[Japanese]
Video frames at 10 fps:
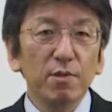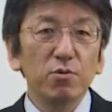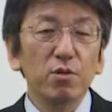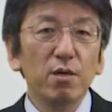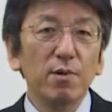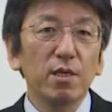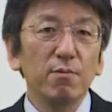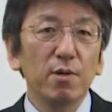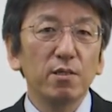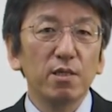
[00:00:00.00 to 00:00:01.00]
まあ、それがまあ肥
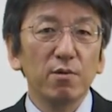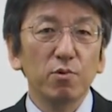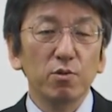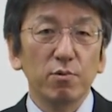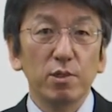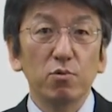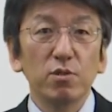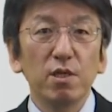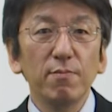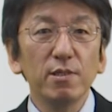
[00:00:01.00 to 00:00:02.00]
満細胞の上に乗っ
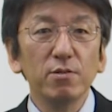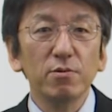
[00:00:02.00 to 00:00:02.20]
ています